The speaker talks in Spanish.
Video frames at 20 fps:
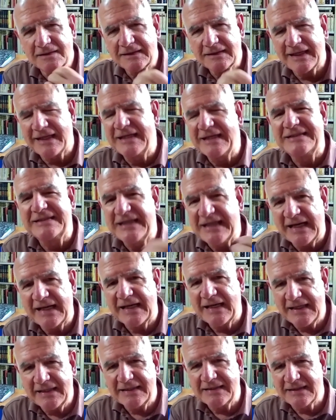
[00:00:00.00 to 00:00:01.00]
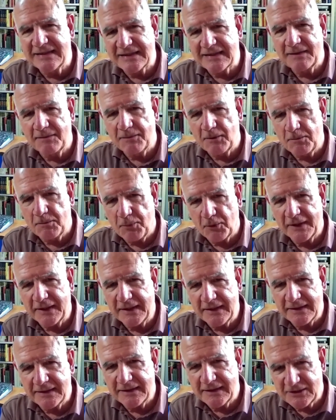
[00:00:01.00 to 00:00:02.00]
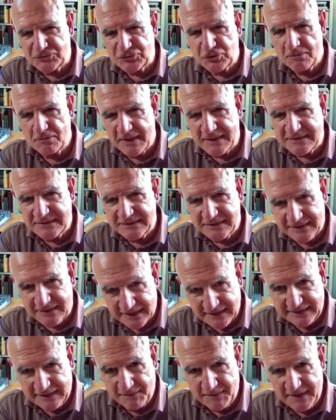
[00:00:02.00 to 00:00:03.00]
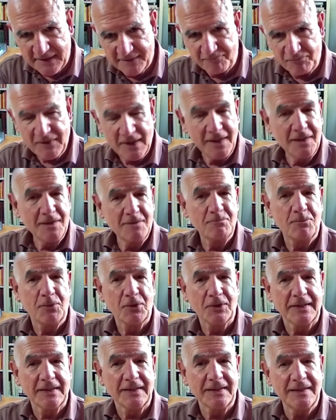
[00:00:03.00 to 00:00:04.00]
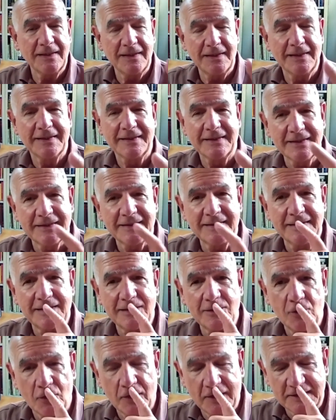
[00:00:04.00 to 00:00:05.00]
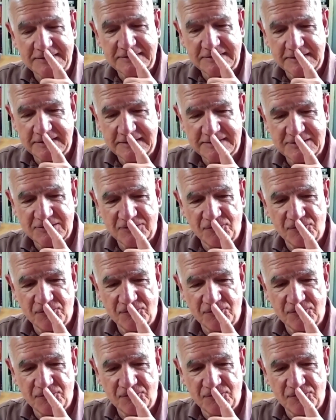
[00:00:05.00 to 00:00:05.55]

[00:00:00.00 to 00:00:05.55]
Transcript: criticar a la izquierda por poner eso en marcha, que también, porque la izquierda lo que hace es